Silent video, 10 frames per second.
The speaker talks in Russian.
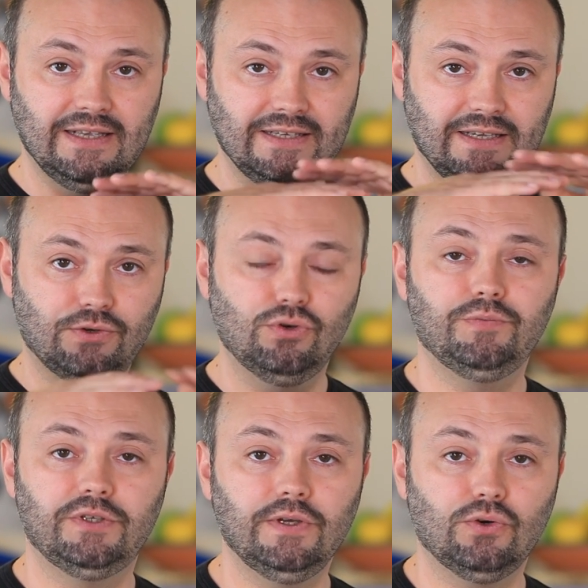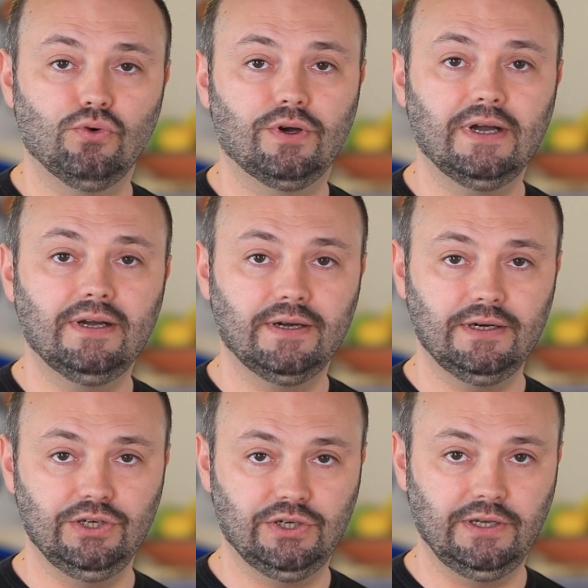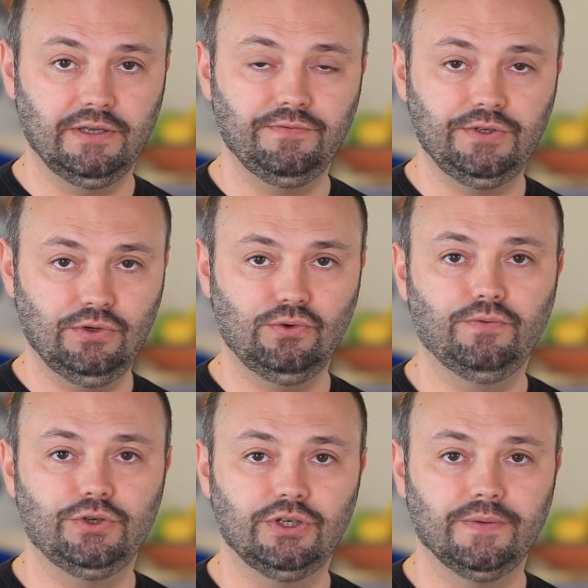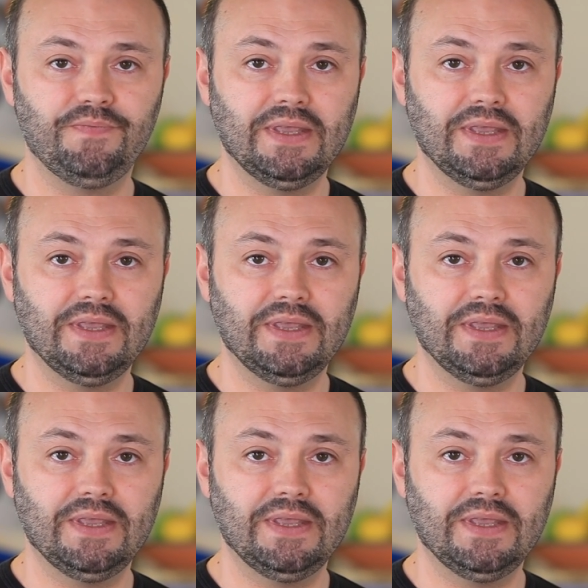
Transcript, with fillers: закроем сверху, как крышкой, все овощи.